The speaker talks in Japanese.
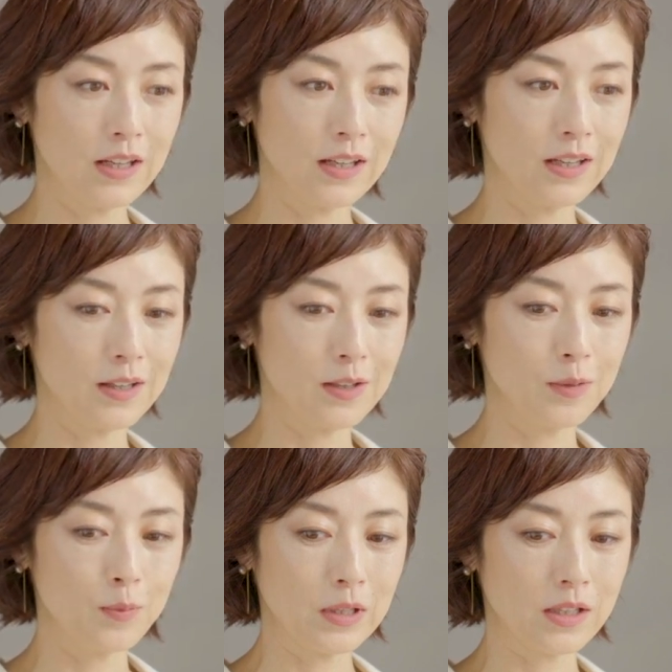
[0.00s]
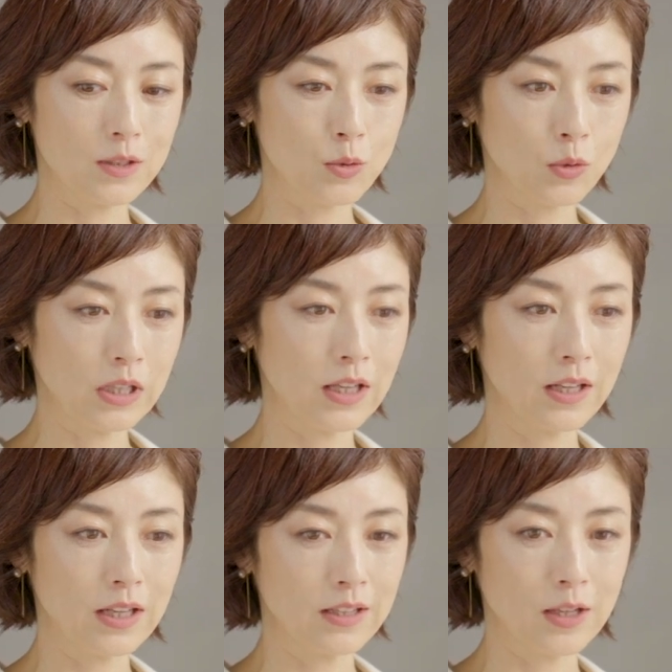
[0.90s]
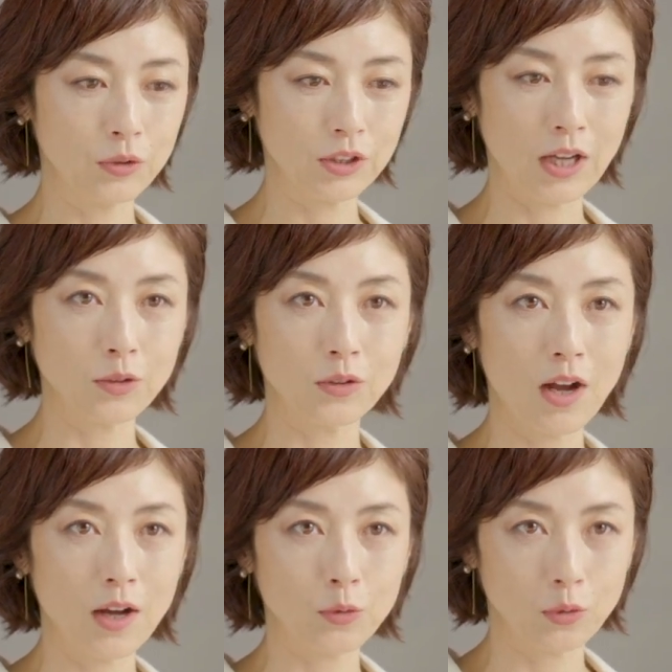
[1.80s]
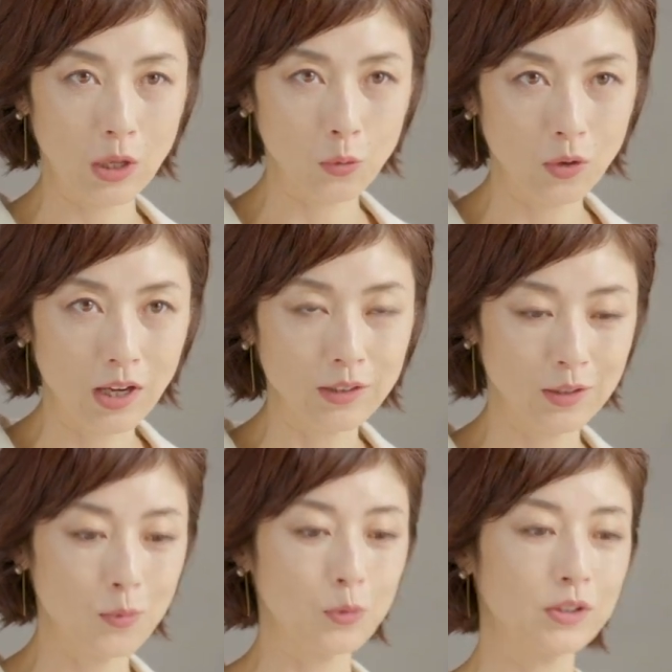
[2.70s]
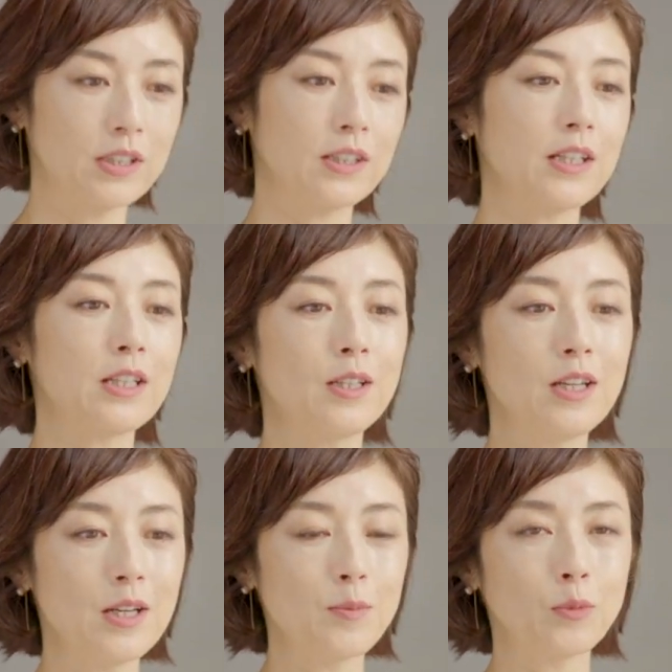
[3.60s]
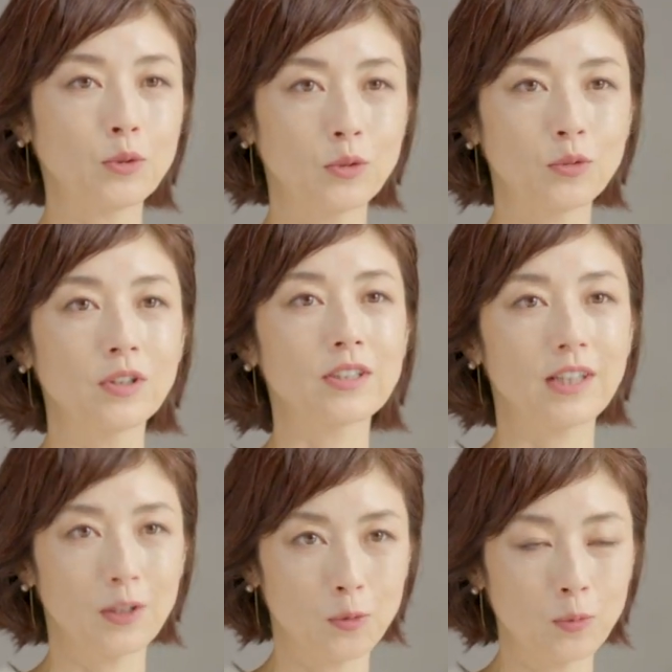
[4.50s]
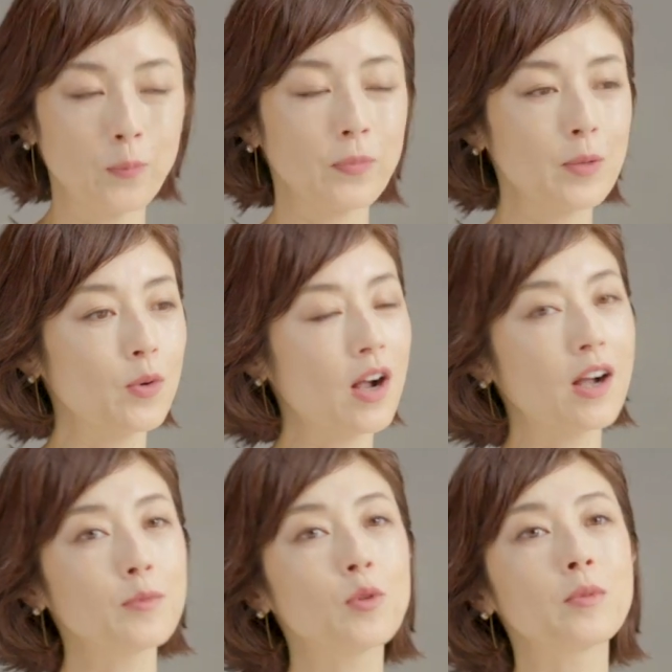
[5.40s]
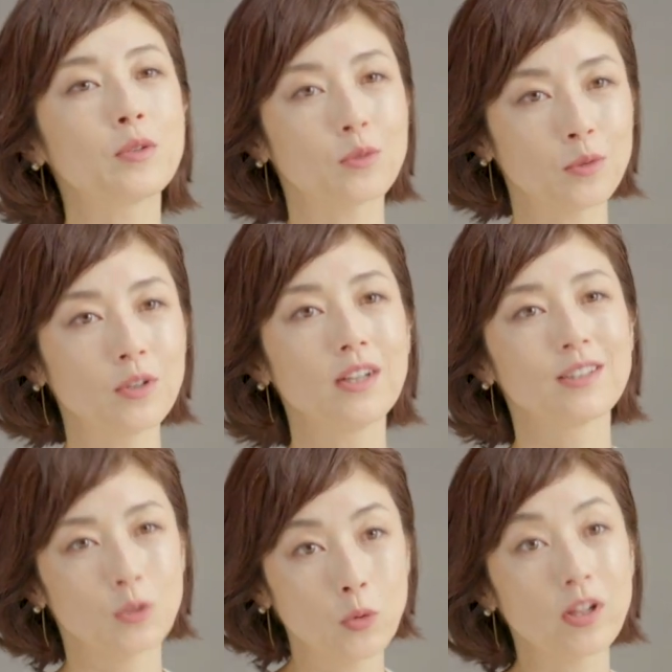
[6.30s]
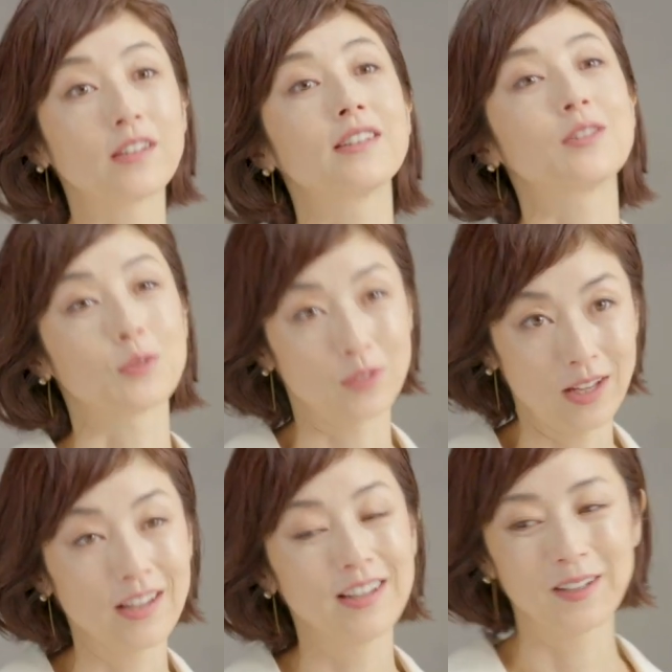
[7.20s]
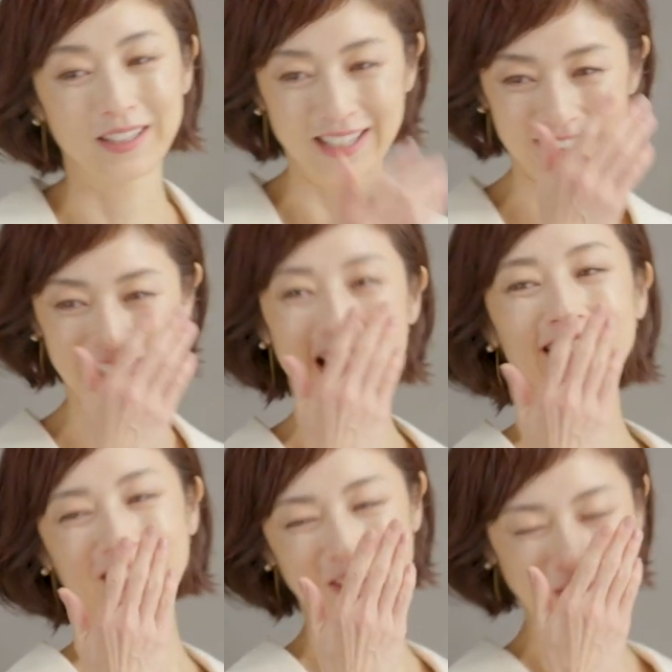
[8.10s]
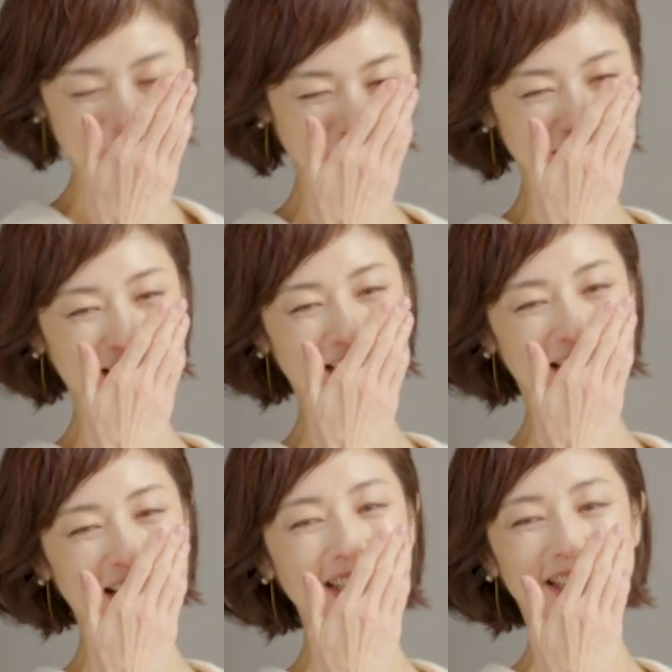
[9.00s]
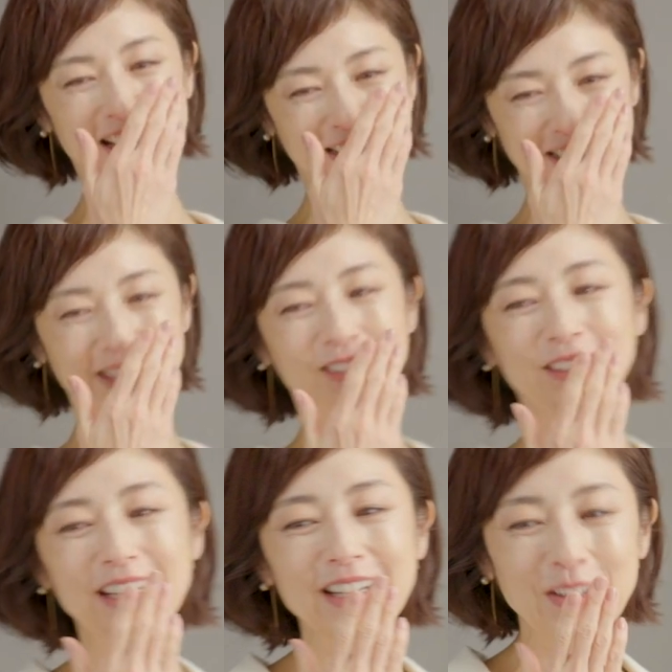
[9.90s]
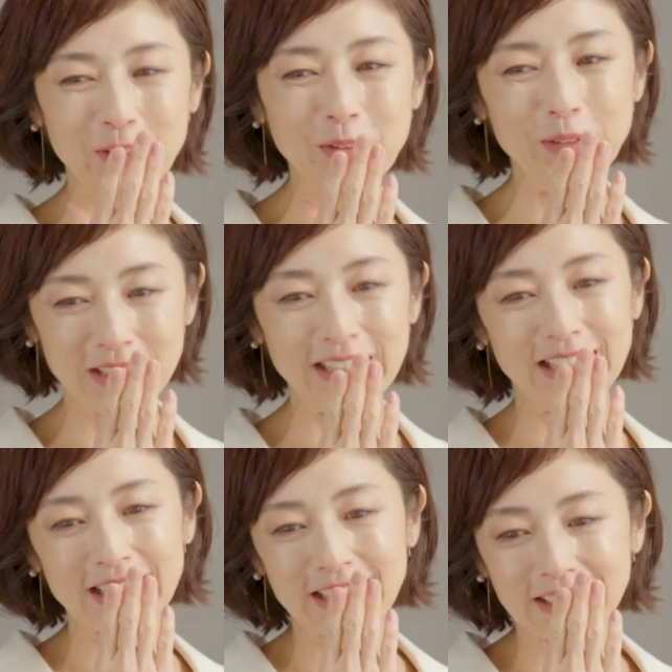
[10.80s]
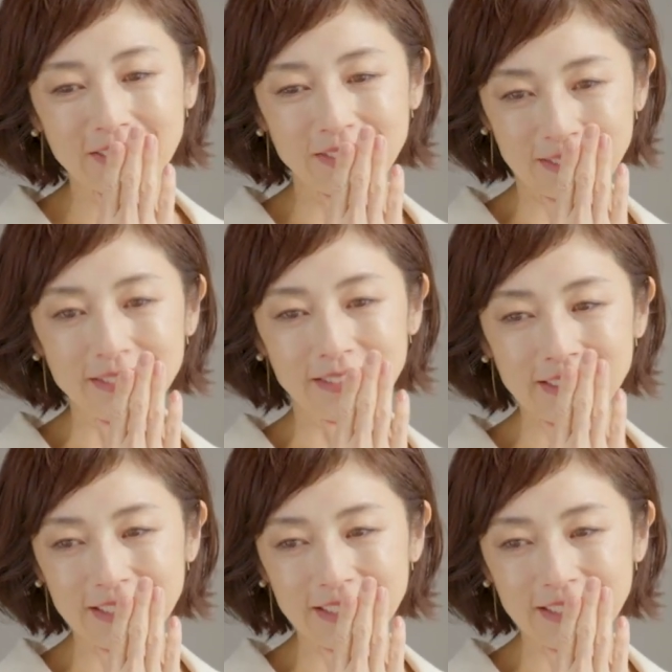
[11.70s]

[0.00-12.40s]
えー、まだそんな年齢になる資格があるのだろうかって思っちゃったりもするんですけれどもでも鏡を見るとそうなんですよね私あそういう年齢なんだっていうことに、うん、